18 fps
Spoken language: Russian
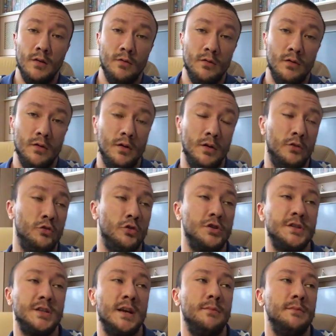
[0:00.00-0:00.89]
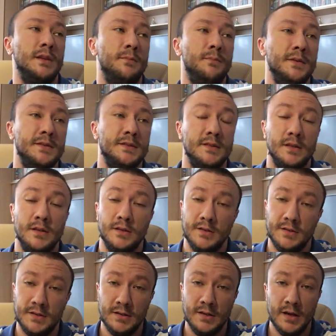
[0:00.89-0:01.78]
А, то же самое написано и
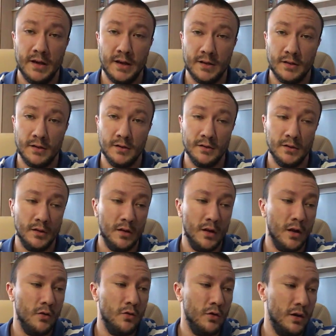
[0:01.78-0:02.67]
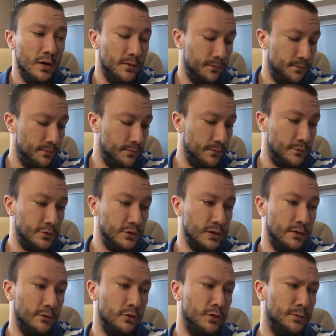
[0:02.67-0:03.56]
на сигаретах, и на алкоголе.
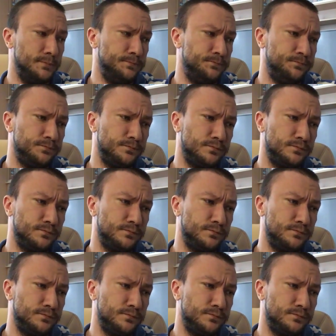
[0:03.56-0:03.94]
Все равно